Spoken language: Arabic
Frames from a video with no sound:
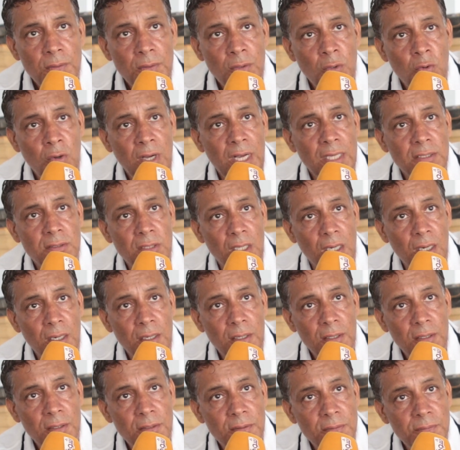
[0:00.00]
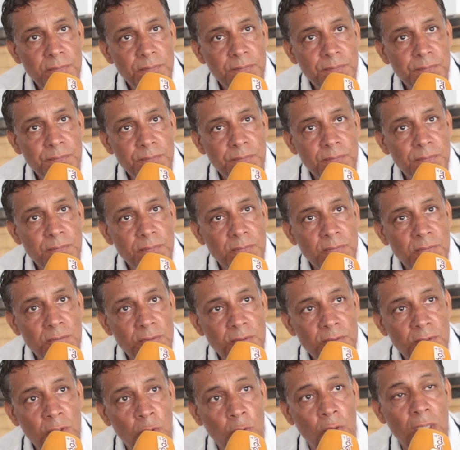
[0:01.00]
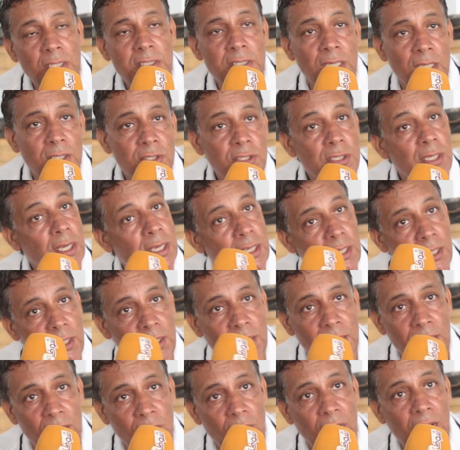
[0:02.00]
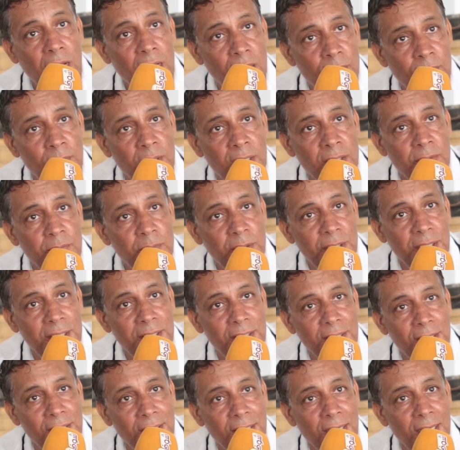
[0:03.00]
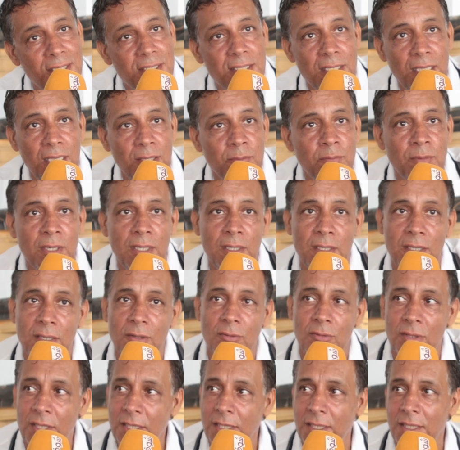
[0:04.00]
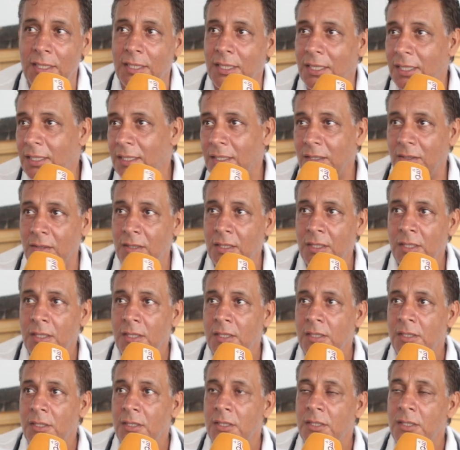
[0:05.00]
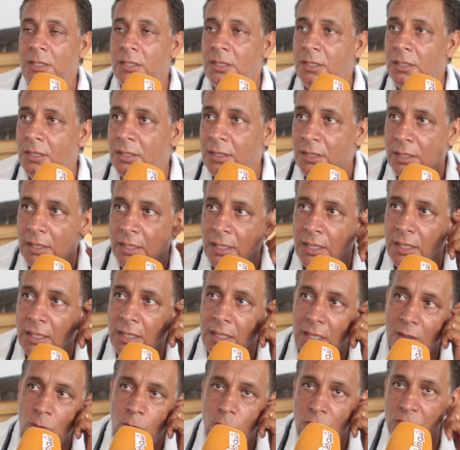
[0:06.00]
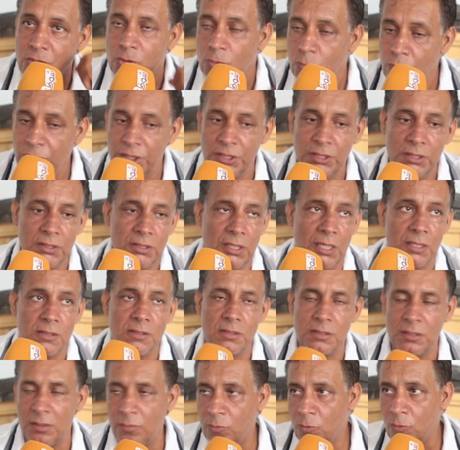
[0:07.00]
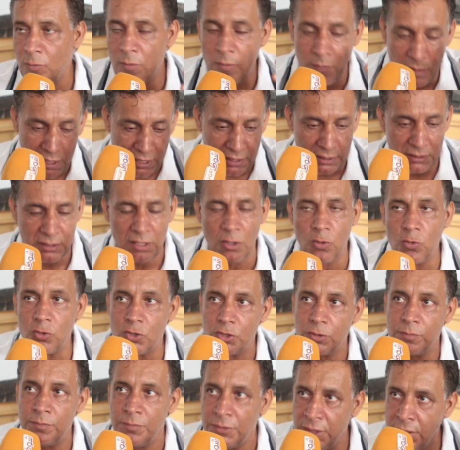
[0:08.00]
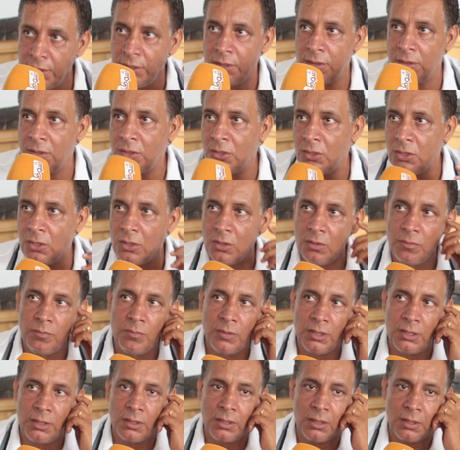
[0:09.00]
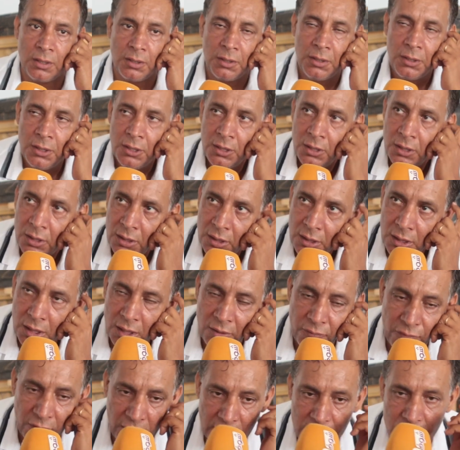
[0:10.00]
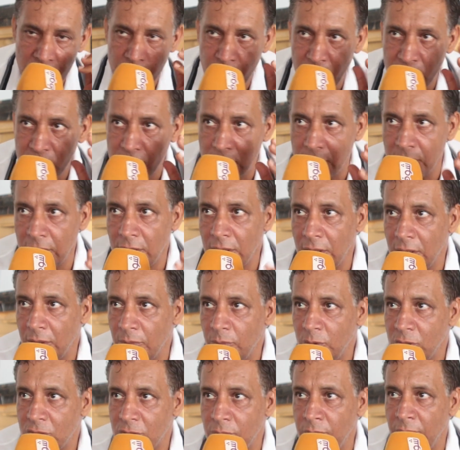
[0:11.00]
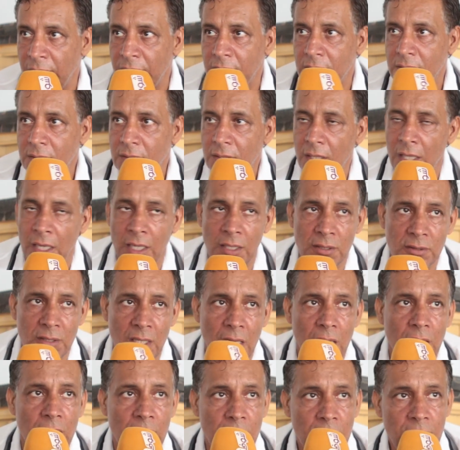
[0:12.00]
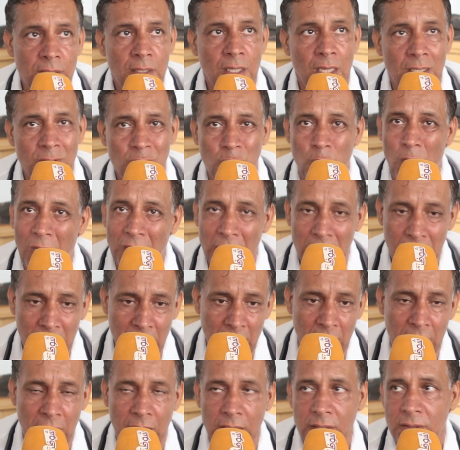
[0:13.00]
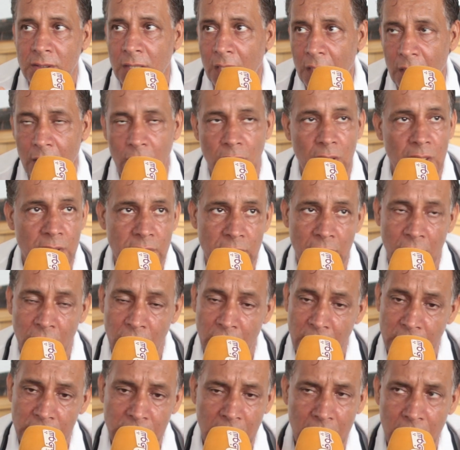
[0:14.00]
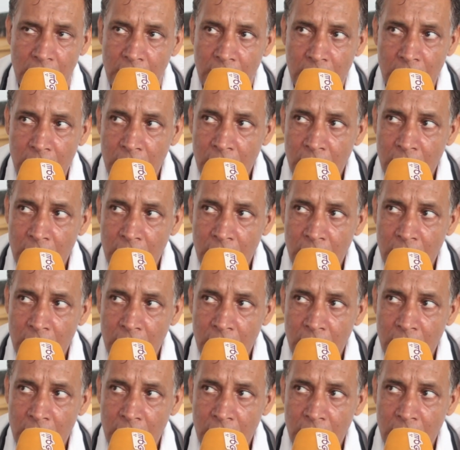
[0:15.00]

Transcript: وغادر وقلت لجاكي قلت له حرمك من كاس عام قال لي والله قال لي قال لي راه هو شويه تيتعصب وما ما خداوش من من كيفاش باش باش ما هذا لان عنده واحد الكاركتير وهذا وهذا